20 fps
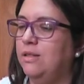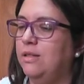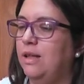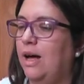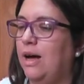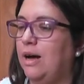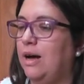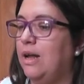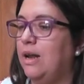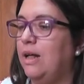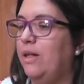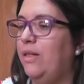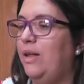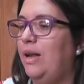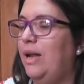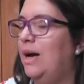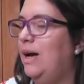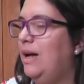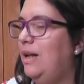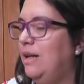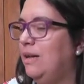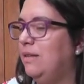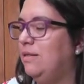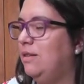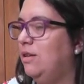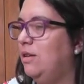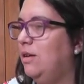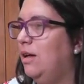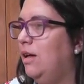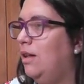a cara de las
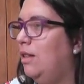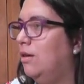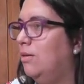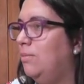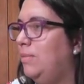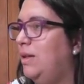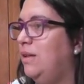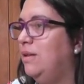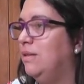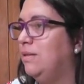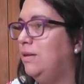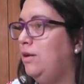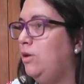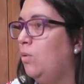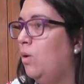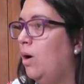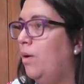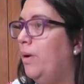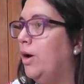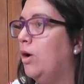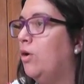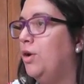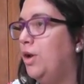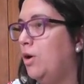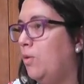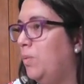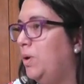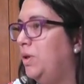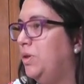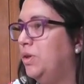elecciones del 2019
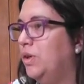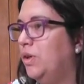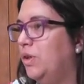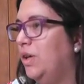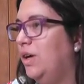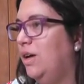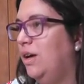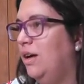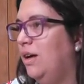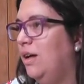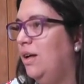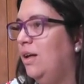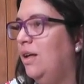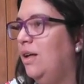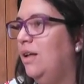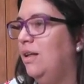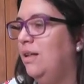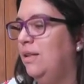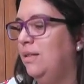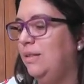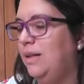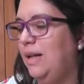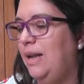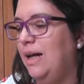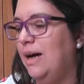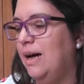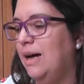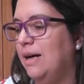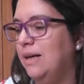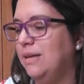con aumentos de,
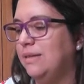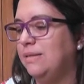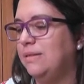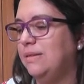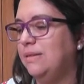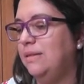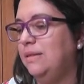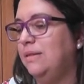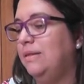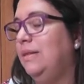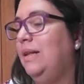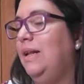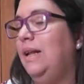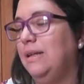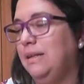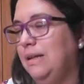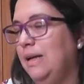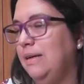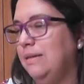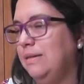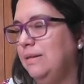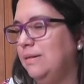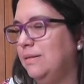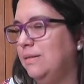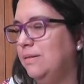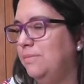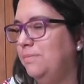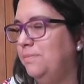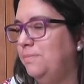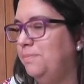las, de las tasas.